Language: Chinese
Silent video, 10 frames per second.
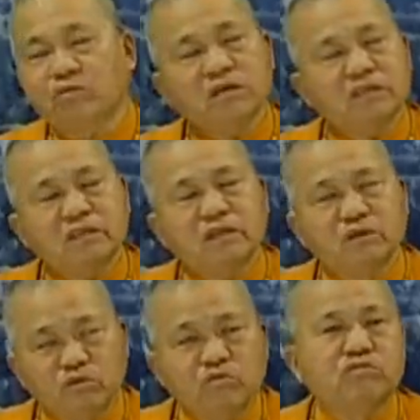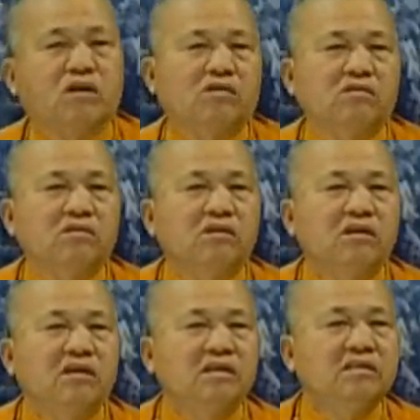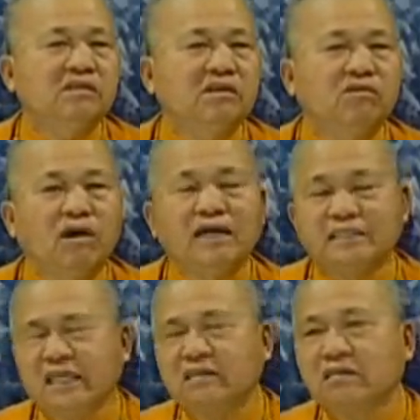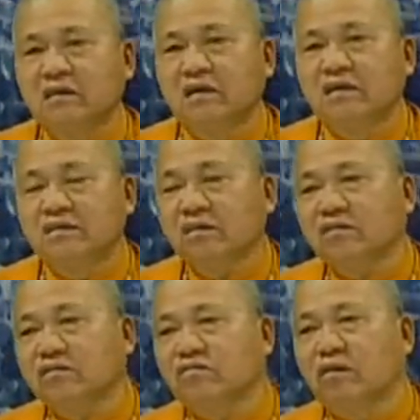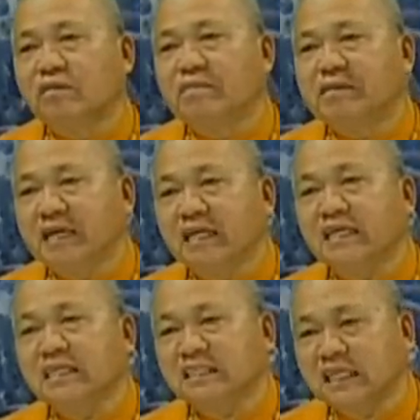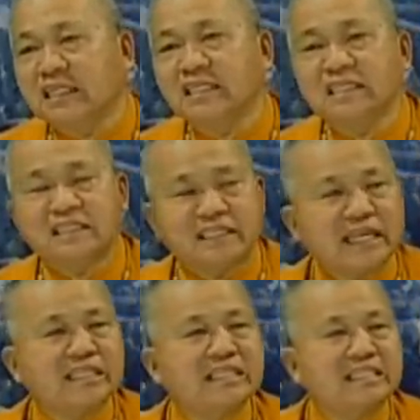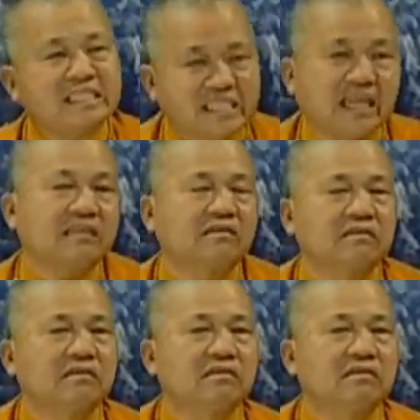若是你悟了，你就会发现，这是我们明心见性